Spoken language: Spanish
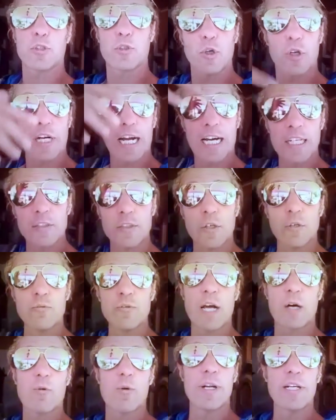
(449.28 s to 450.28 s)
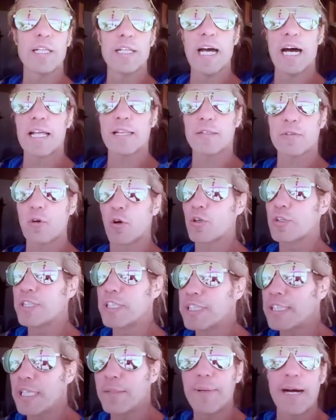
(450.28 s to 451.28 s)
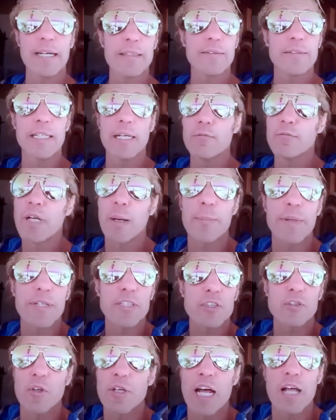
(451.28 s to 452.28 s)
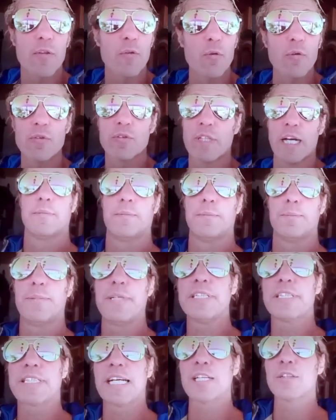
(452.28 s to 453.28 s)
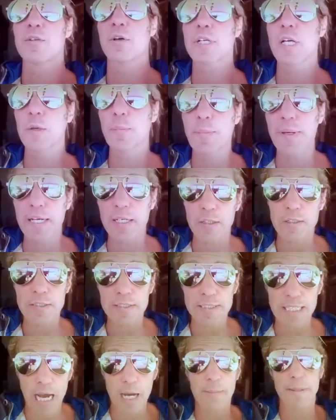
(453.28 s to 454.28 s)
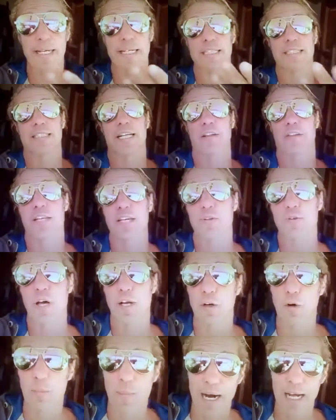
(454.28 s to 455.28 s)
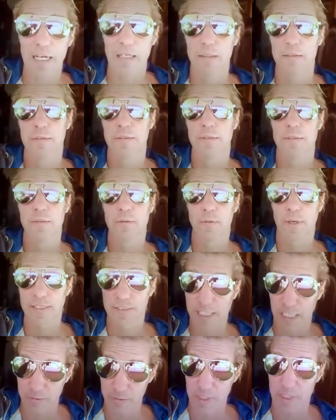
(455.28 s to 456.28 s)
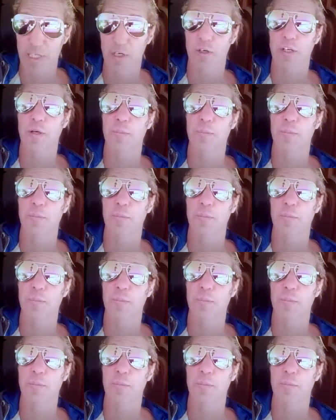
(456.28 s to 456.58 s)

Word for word: otorgando una cualidad cognitiva de una persona adulta, pensando que el perro sabe que está haciendo algo mal. ¿Cuántas veces lo